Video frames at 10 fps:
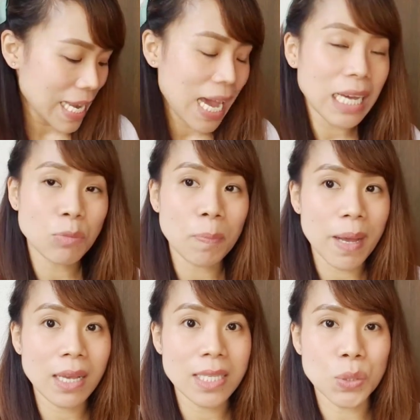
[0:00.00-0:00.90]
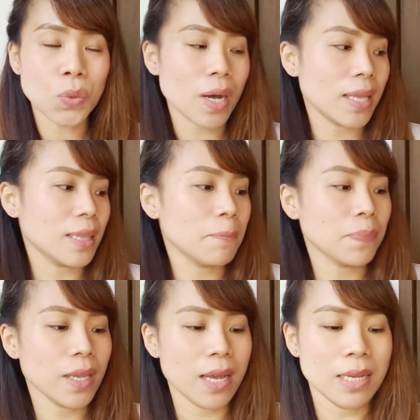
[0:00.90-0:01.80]
Kailangan mo pang isukat.
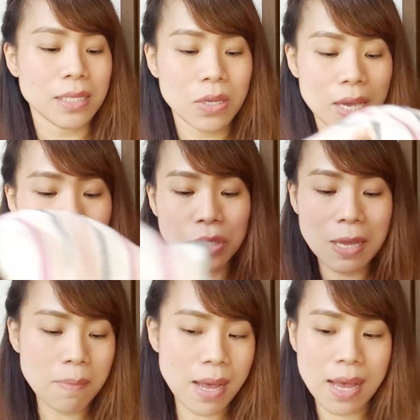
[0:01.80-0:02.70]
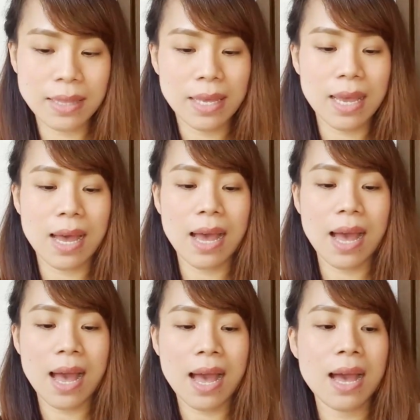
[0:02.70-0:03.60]
So, ito naman
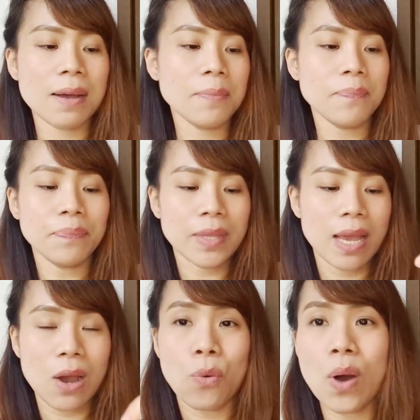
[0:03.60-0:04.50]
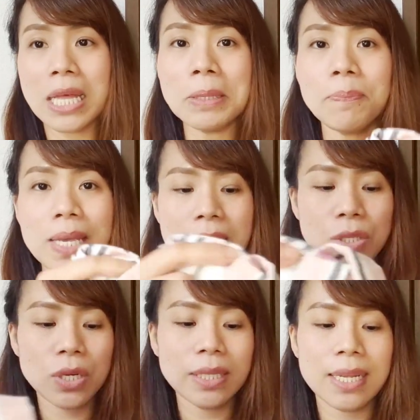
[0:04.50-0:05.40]
ang one
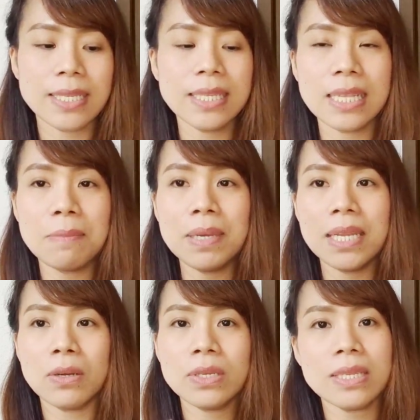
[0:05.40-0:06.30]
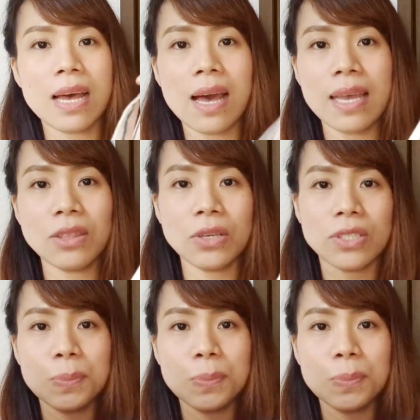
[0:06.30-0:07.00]
piece or dress na nabili ko sa, ito